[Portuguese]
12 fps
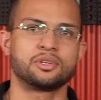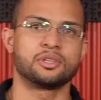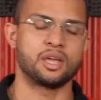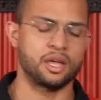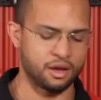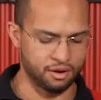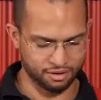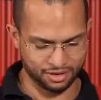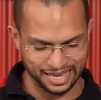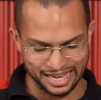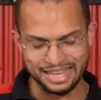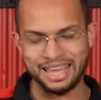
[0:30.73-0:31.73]
que ter, o
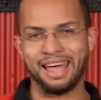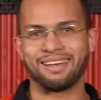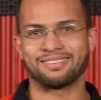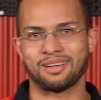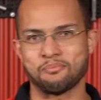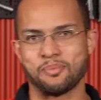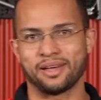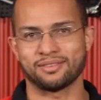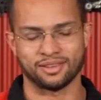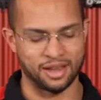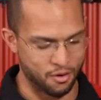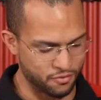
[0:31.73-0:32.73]
que, que é essa peça, né?